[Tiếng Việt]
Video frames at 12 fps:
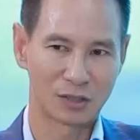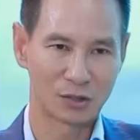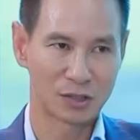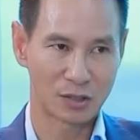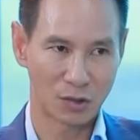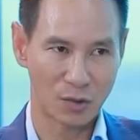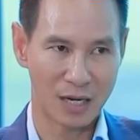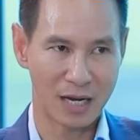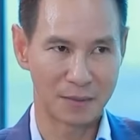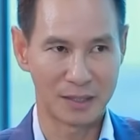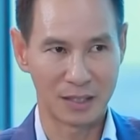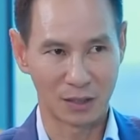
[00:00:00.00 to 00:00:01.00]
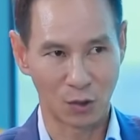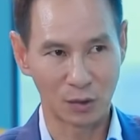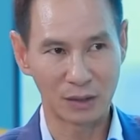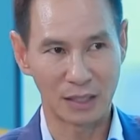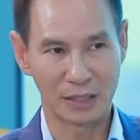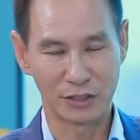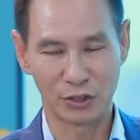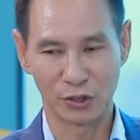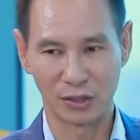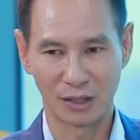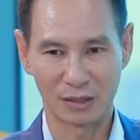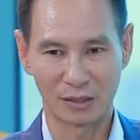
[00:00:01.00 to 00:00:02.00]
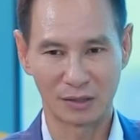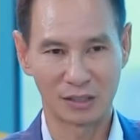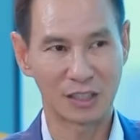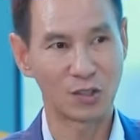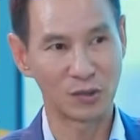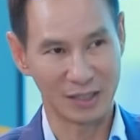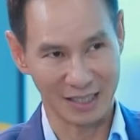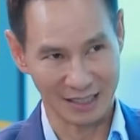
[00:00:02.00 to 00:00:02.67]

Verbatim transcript: nghệ thuật sân khấu 2 bây giờ đổi tên trường là trường sân khấu điện